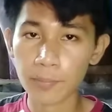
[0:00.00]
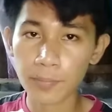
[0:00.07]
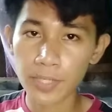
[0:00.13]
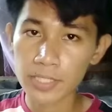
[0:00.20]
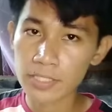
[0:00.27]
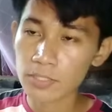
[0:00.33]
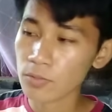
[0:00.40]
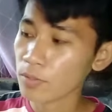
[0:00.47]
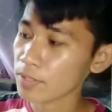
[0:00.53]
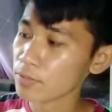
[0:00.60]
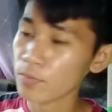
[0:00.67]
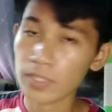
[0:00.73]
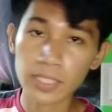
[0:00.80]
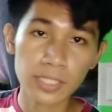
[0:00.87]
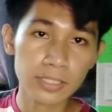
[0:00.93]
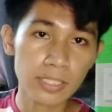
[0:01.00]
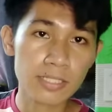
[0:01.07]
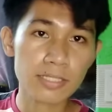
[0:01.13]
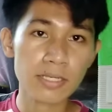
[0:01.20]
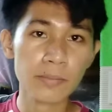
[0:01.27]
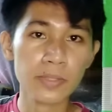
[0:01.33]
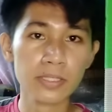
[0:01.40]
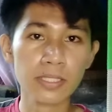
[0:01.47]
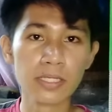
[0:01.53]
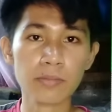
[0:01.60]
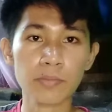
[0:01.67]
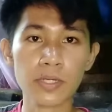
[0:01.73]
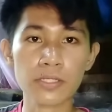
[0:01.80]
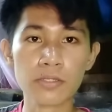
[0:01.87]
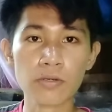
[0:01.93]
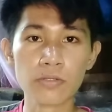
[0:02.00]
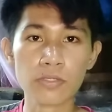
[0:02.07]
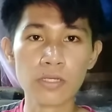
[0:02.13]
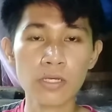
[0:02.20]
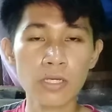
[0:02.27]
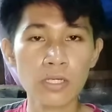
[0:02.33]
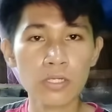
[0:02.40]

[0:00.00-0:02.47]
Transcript: Ang price nito is 178 pesos.